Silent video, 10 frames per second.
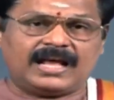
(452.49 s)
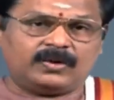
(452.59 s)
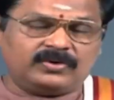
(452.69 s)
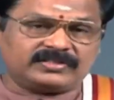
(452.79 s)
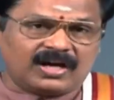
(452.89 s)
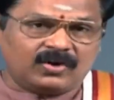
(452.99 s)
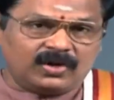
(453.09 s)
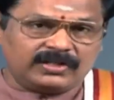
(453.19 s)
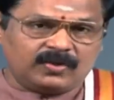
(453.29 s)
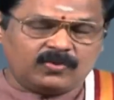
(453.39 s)
நான் ஒரு
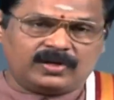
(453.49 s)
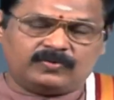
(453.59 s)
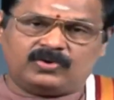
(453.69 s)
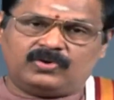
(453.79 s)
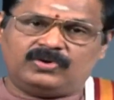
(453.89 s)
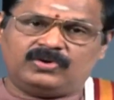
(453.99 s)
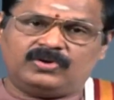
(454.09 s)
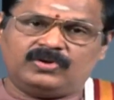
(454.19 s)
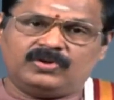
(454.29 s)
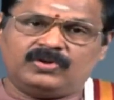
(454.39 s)
சகோதர உணர்வோடு
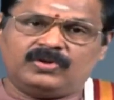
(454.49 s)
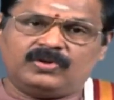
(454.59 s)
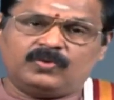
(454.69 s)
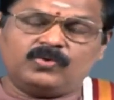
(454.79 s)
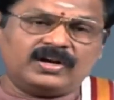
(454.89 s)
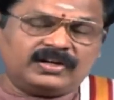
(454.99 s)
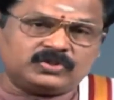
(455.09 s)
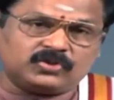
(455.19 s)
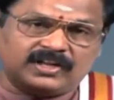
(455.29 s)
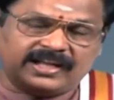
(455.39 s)

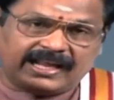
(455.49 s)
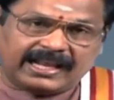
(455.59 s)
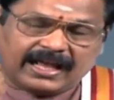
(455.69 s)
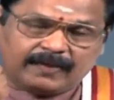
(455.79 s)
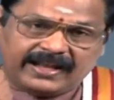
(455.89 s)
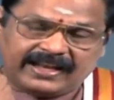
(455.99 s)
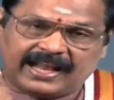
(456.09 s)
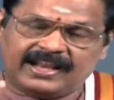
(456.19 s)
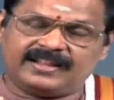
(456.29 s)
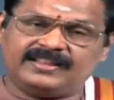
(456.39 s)
உங்களுக்கு சொல்லுகிற எல்லாமே
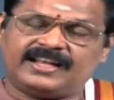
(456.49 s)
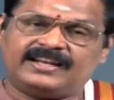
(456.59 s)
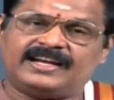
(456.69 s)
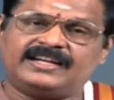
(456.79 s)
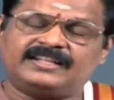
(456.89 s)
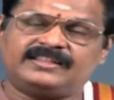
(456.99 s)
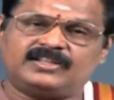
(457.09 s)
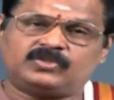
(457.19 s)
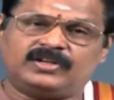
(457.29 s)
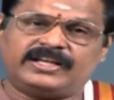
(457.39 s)
நல்லது என்ற
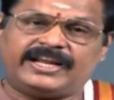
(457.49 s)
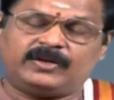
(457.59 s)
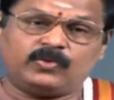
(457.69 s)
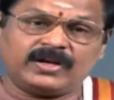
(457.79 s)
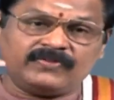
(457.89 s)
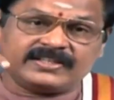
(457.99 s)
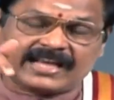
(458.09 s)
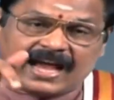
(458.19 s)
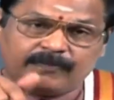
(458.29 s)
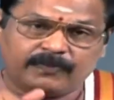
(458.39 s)
எண்ணத்தில் சொல்லுகிறேன் உணவு
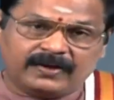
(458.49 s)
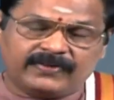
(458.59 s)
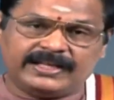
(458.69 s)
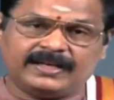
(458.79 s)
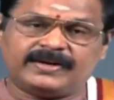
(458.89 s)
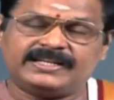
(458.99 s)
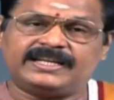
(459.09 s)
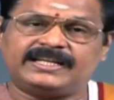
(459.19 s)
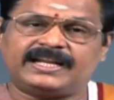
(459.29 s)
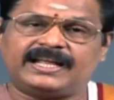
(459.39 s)
சாப்பிடுவதிலும்
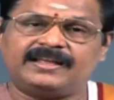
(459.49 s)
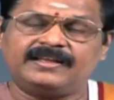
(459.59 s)
அங்கிருக்கிற